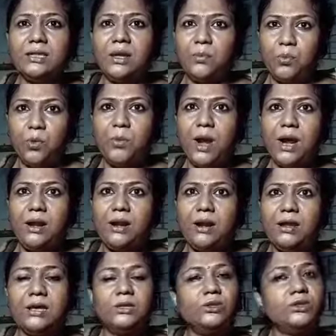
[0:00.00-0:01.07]
তার প্রমাণ
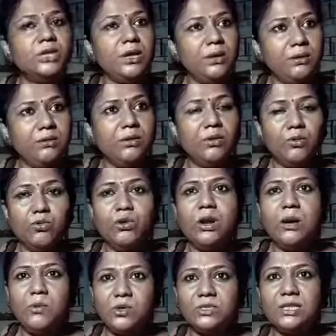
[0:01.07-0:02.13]
তো সেই
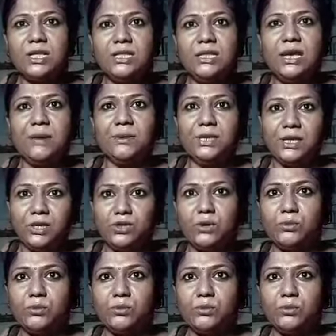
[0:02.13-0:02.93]
গুন্ডাম অস্থান দিয়ে আমাদেরকে